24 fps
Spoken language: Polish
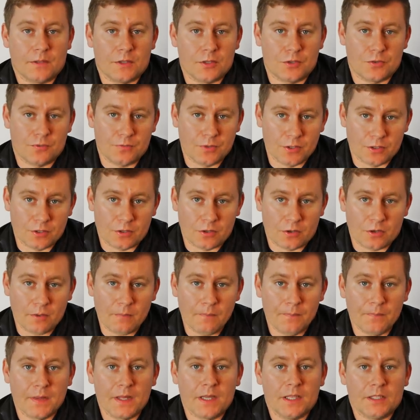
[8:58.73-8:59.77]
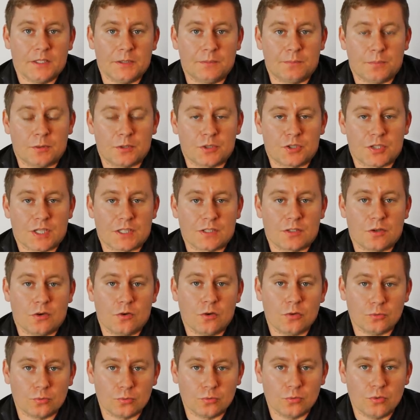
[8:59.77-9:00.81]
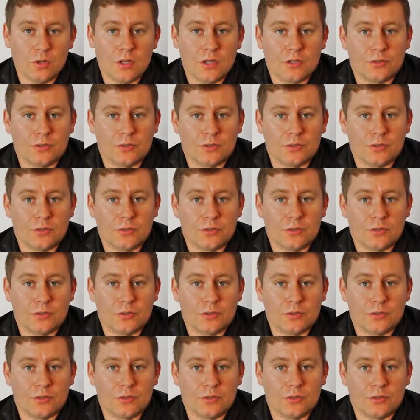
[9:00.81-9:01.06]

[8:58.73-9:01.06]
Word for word: żwirko i podczas lotu